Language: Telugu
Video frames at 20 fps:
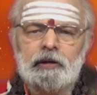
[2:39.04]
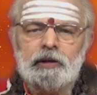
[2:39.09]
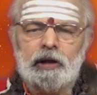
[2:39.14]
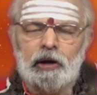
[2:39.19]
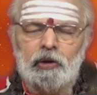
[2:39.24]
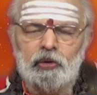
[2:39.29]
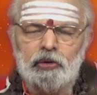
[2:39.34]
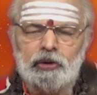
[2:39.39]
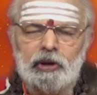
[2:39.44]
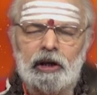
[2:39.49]

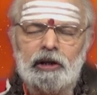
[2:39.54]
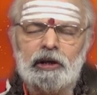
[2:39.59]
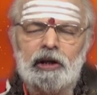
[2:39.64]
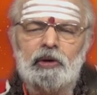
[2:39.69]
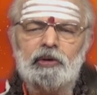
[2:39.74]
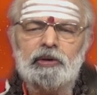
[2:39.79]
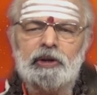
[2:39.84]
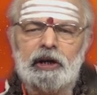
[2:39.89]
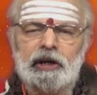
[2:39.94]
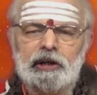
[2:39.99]
సహోదర
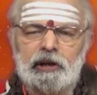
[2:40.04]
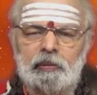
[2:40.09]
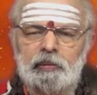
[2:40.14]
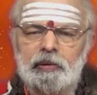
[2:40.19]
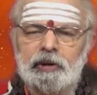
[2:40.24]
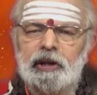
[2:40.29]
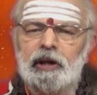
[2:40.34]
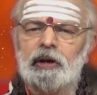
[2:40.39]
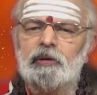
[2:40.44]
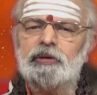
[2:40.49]
సహోదరి
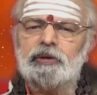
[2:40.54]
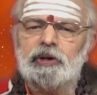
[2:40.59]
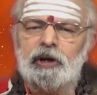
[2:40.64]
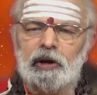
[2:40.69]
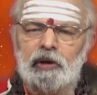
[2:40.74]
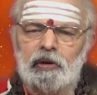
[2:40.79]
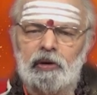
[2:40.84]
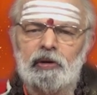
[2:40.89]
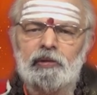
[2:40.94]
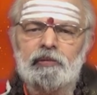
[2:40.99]
సంబంధాల
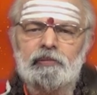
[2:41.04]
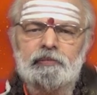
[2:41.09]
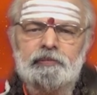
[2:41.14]
విషయాల్లో